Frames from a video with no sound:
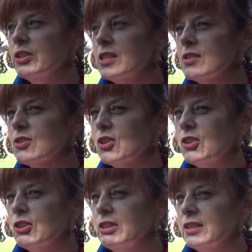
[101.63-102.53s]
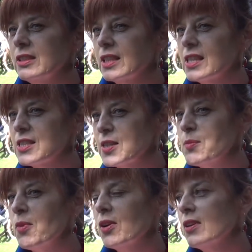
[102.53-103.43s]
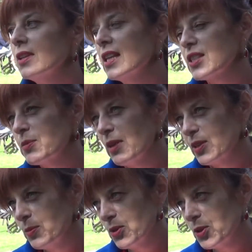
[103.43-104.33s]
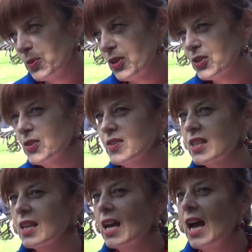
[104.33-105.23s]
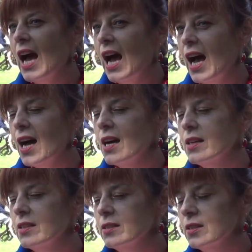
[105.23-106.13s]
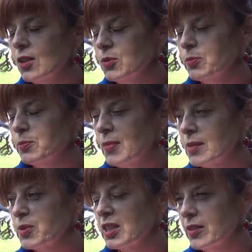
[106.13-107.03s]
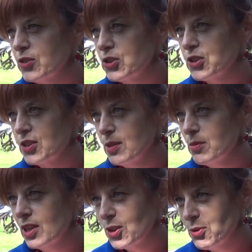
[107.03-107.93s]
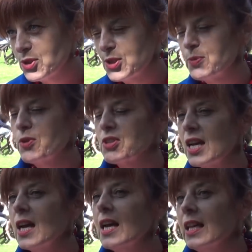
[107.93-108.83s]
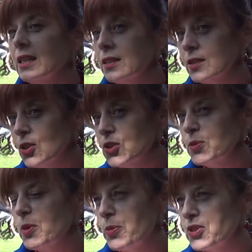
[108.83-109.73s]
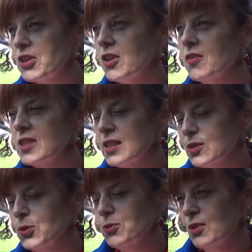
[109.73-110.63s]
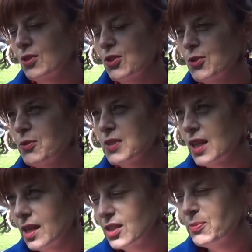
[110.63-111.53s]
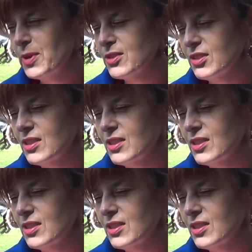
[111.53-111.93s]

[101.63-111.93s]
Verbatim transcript: jest to taki symbol naszej Matki Bożej Piekoszowskiej, a on ma przede wszystkim kłosy zboża, no, żeby podziękować za trud rolników, za ich bardzo